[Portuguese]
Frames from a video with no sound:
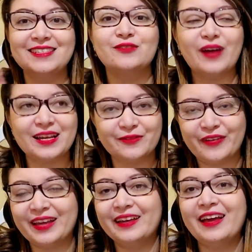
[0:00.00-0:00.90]
desses vai e
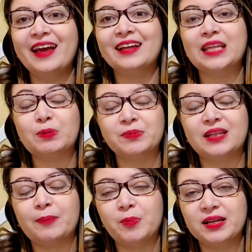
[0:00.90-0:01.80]
vem da,
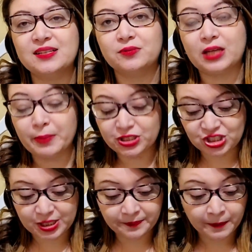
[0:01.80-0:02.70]
da publicação da
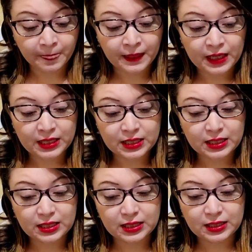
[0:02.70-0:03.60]
abadia.
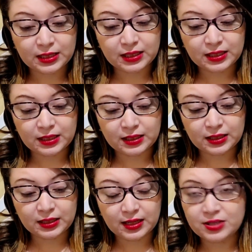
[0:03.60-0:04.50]

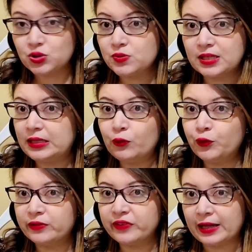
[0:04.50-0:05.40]
E, e Leite Susan não
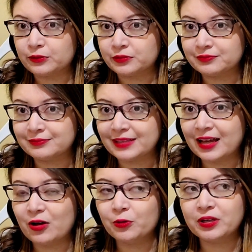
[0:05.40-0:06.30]
foi enviado,
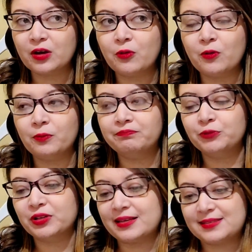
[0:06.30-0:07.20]
né? O que eu,
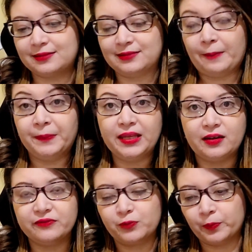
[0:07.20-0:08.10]
o que assim, na
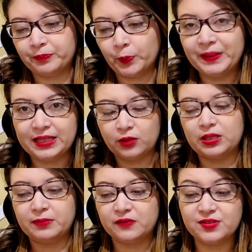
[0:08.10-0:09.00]
minha
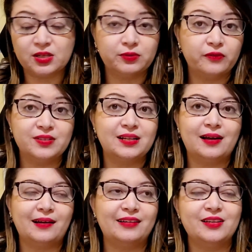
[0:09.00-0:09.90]
opinião, na minha visão, talvez a,
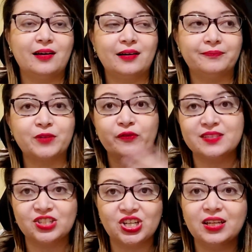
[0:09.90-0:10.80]
a, a
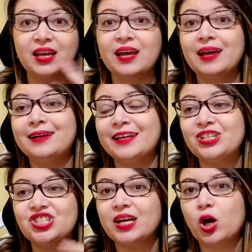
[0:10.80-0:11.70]
talvez a Jane
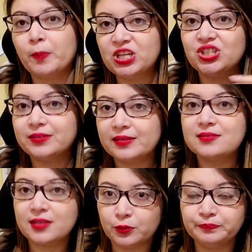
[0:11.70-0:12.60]
nem tinha realmente
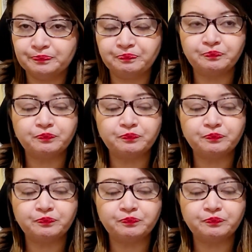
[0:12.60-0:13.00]
intenção